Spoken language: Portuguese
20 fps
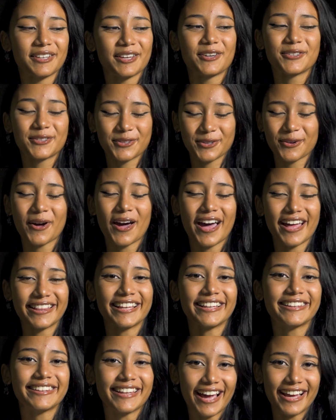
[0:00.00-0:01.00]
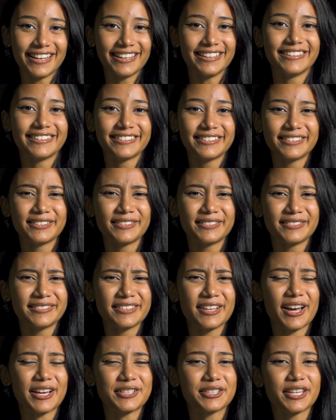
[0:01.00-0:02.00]
Eu sou a Natália.
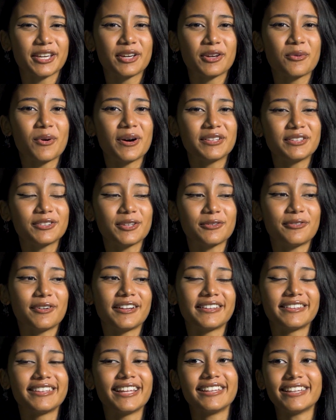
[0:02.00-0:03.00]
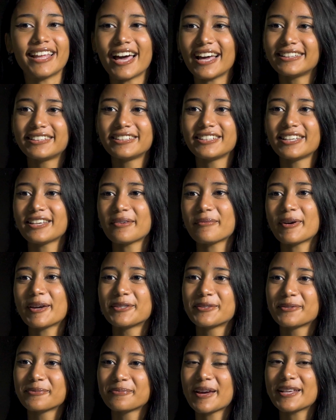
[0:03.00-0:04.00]
Acho que quando eu tô falando da Nath, é
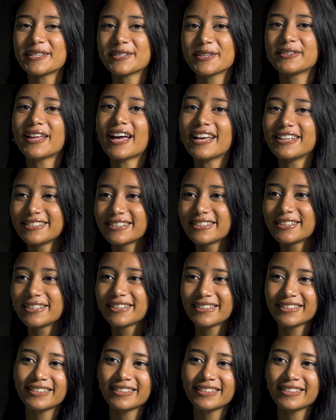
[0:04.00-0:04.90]
mais um personagem.